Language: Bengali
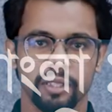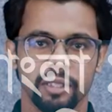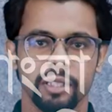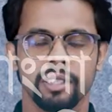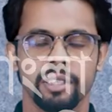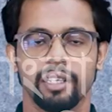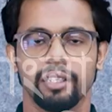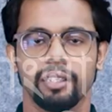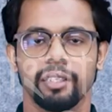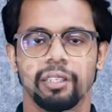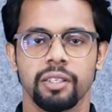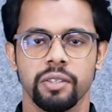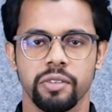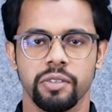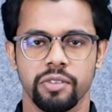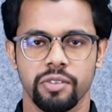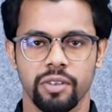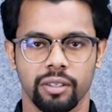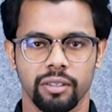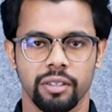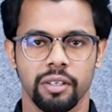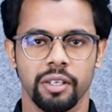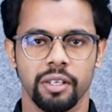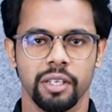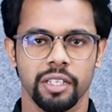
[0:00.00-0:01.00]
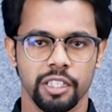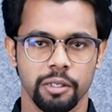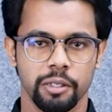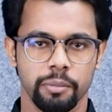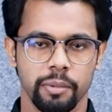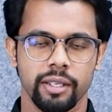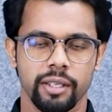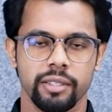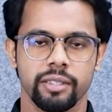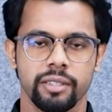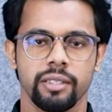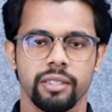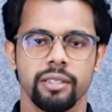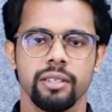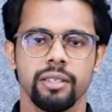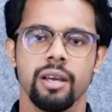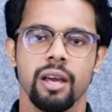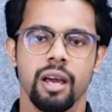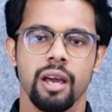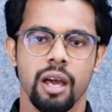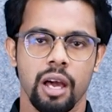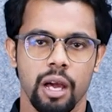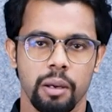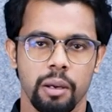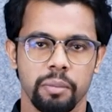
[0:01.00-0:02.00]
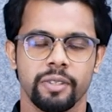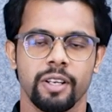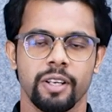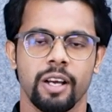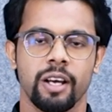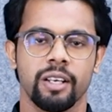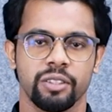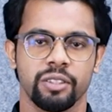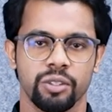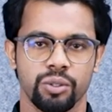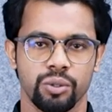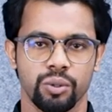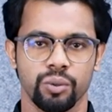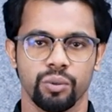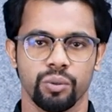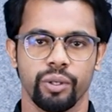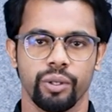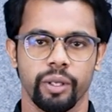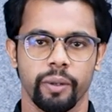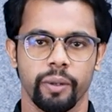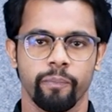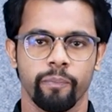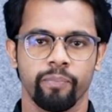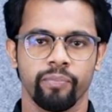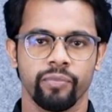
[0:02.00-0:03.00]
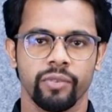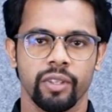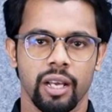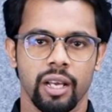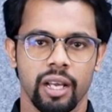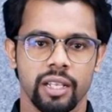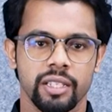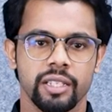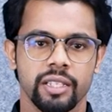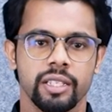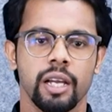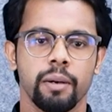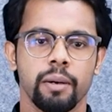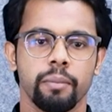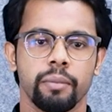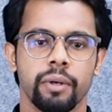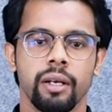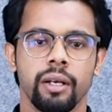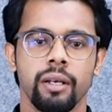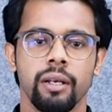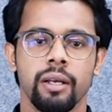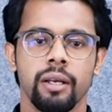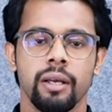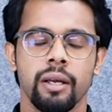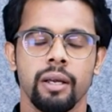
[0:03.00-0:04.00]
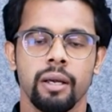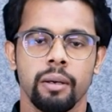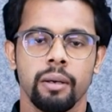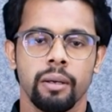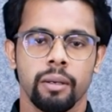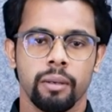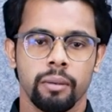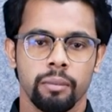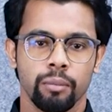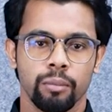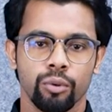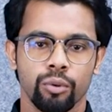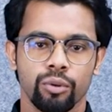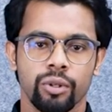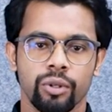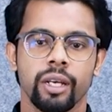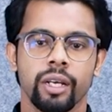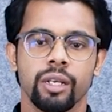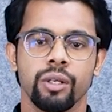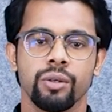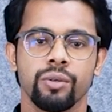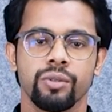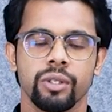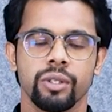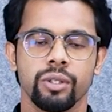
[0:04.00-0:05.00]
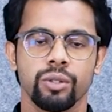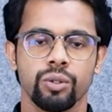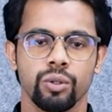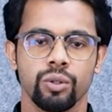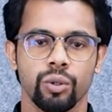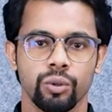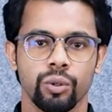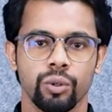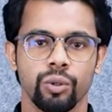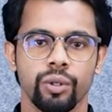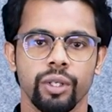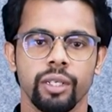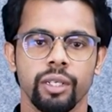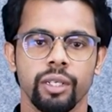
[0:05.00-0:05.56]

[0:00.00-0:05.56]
সাথে ইনস্ট্রাক্টর হিসেবে আছি আমি রাহাত চৌধুরী আজকে আমরা মোতাহের হোসেন চৌধুরীর